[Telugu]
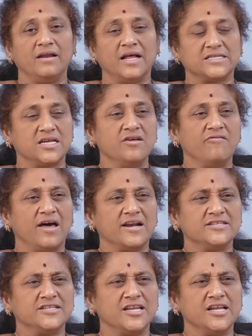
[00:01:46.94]
నష్ట
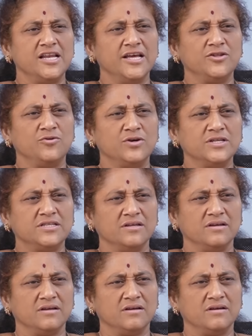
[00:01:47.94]
నివారణ చర్యలు ఏదో ఒకటి
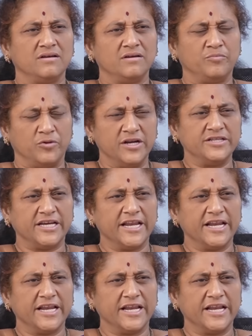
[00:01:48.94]
ఇప్పుడు